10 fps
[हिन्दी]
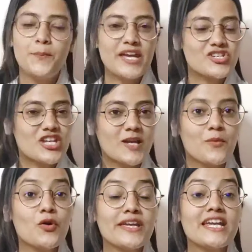
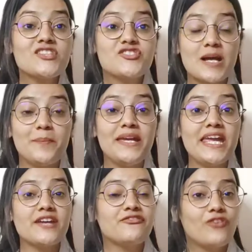बेशर्मों की जब भी
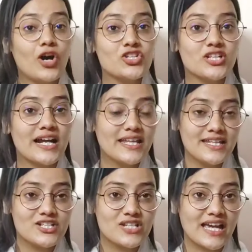एक फौज खड़ी
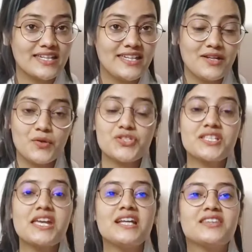की जाएगी
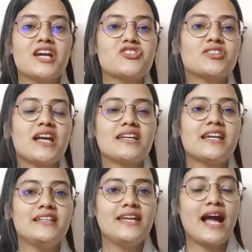उसकी अध्यक्षता
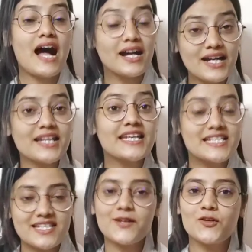के लिए अगर
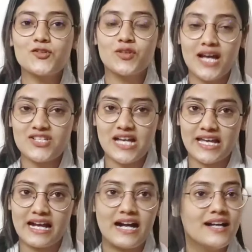किसी को चुना
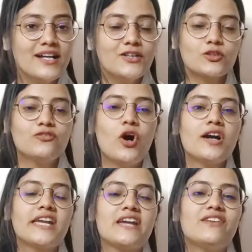जाएगा तो
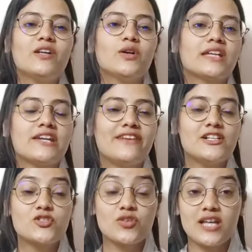वो केवल और
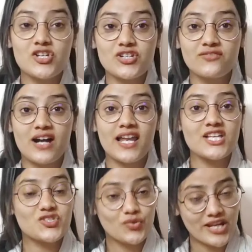केवल सुदर्शन
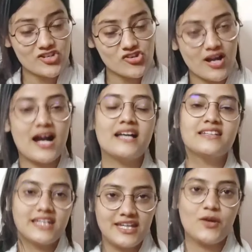वाला सुरेश
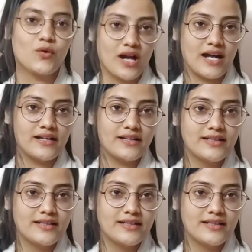चौहान के ही होगा